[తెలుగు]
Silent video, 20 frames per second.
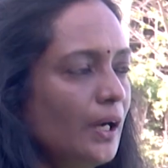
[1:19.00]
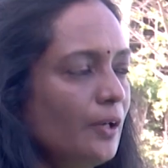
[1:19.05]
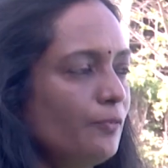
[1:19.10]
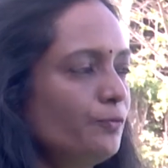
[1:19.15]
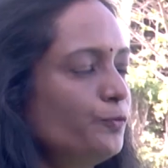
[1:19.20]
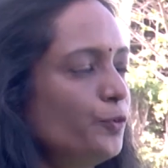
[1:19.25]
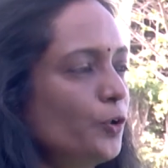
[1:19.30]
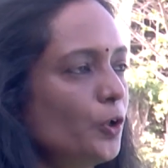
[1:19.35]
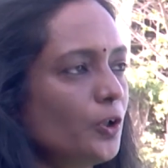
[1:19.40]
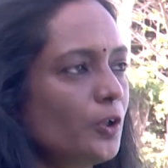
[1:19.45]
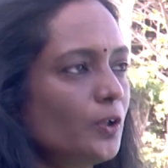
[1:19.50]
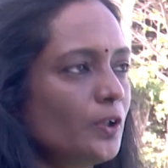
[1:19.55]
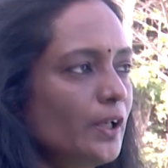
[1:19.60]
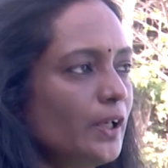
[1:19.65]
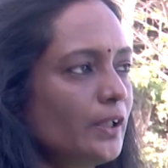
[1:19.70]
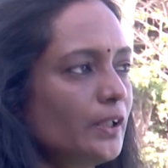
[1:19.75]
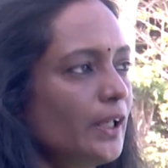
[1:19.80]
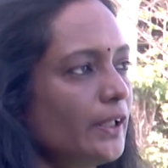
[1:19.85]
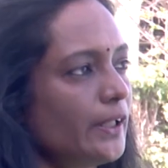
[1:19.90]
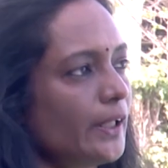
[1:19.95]
ఆ ఫోర్ ఓ
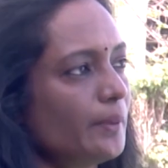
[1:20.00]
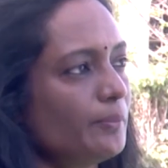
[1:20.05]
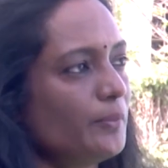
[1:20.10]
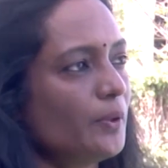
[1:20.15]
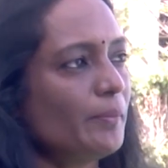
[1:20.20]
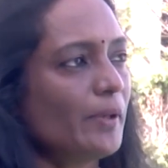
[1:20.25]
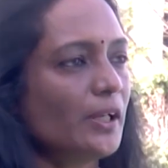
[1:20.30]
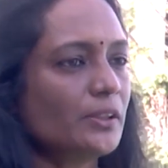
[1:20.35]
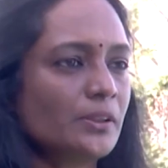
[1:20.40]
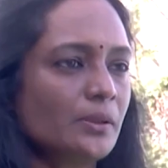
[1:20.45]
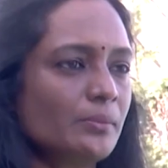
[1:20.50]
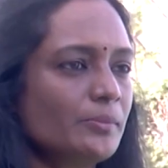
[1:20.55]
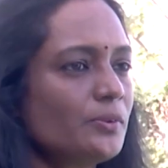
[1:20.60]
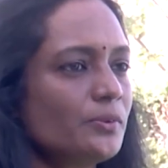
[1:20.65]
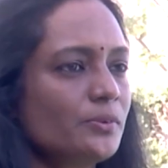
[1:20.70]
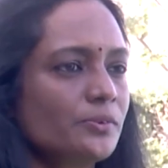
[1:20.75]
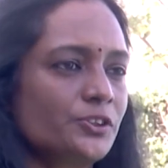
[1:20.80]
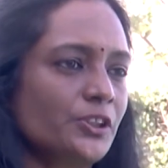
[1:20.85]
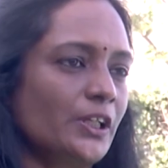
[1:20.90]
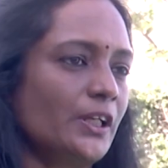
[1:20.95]
క్లాక్ ఆ టైంలో మాత్రము
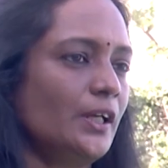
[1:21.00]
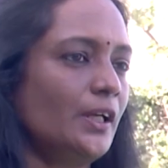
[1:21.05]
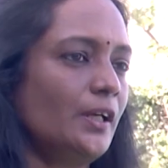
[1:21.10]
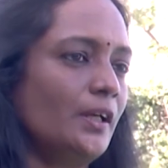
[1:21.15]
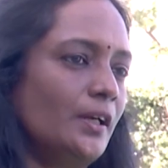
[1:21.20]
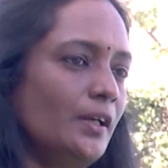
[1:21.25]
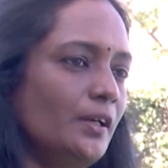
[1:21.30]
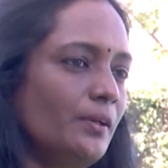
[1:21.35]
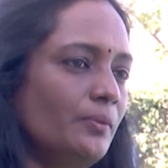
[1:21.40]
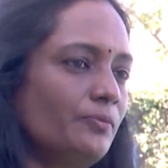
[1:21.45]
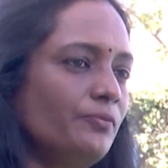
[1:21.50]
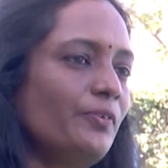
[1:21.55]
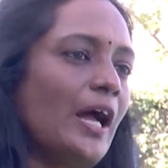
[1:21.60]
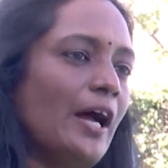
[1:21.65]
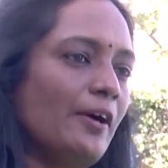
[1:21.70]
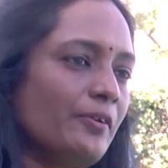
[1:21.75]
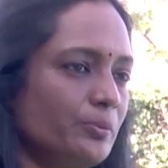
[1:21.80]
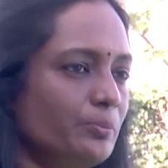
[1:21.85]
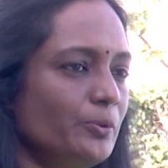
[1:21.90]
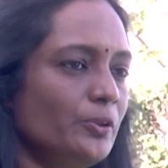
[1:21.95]
చాలా
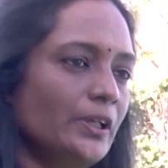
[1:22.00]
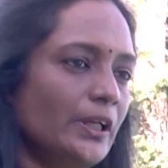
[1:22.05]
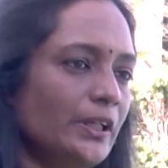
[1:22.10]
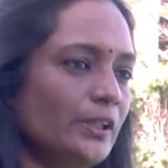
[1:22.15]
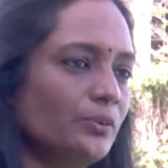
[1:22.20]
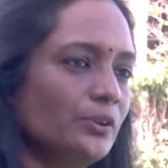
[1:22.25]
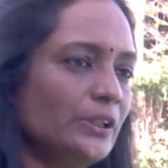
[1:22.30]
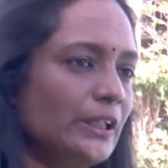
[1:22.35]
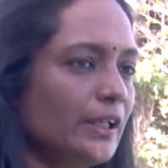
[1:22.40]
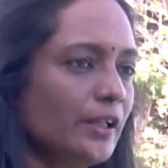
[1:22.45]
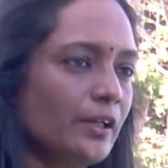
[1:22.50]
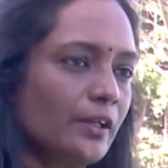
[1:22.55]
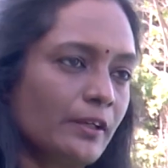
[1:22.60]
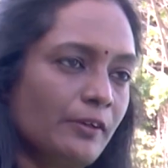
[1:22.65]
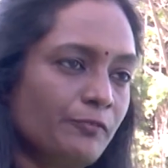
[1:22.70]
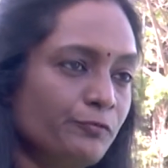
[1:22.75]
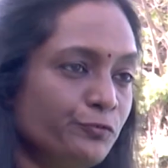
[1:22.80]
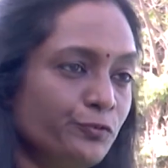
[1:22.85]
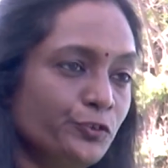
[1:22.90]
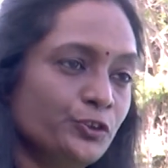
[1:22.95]
ఫేవరబుల్ గానే ఉంది అంటే
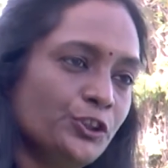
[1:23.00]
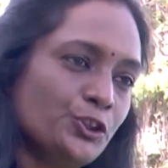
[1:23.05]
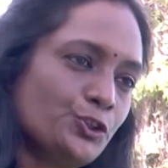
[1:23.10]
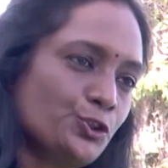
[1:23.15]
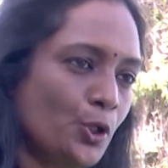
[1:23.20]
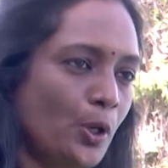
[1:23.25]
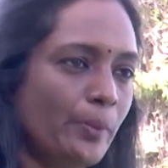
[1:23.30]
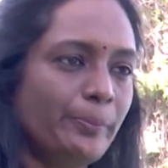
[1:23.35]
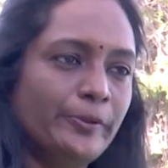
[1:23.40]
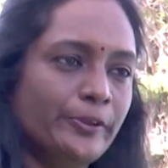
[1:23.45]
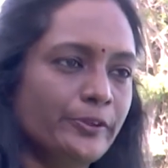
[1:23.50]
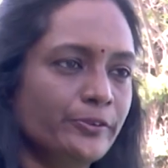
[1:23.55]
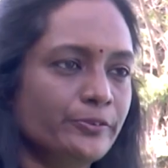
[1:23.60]
రఫ్ ఉంది చాపీ